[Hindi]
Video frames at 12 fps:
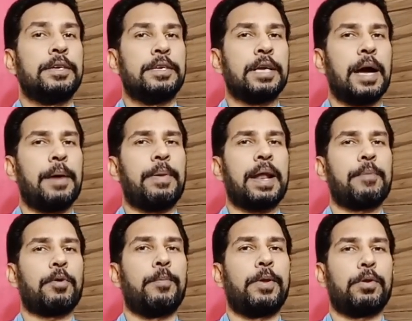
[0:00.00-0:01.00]
यहाँ पर
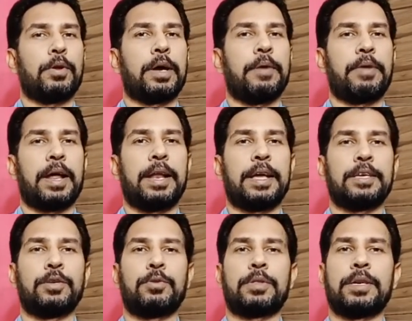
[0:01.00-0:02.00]
आपको बिल्कुल घबराने की
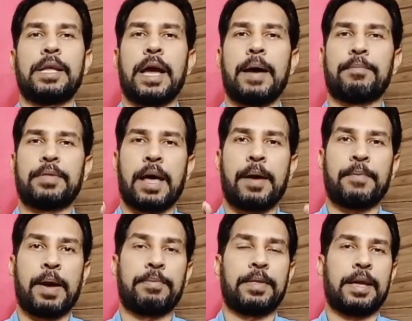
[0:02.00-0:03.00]
जरूरत नहीं है हम साफ
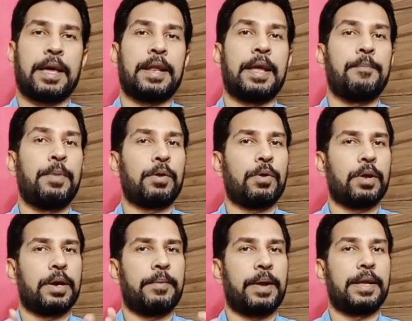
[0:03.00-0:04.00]
आपसे कह रहे हैं बिल्कुल
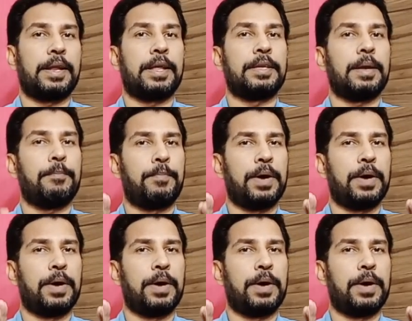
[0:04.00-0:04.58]
घबराइए नहीं ये